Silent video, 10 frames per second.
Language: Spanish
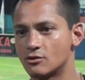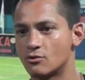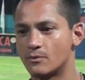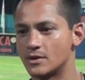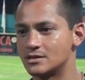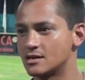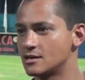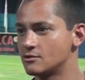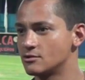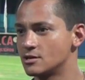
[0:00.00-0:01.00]
a los
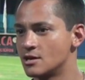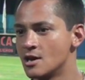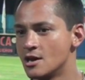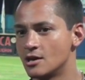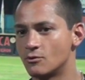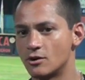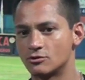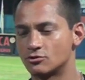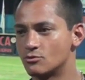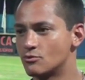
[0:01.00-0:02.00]
compañeros y,
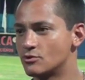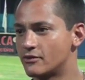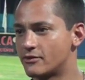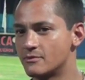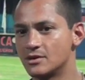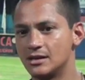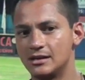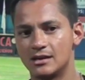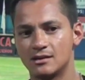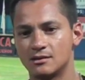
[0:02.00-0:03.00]
bueno, somos una
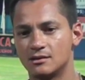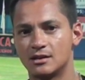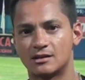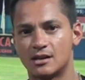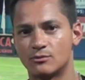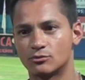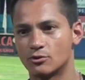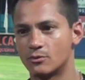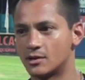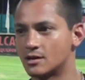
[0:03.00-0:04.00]
familia y, estamos
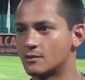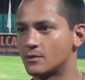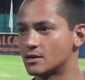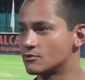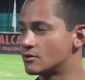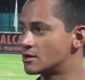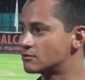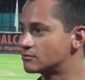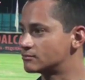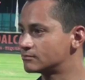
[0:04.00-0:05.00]
todos para, para ayudarnos.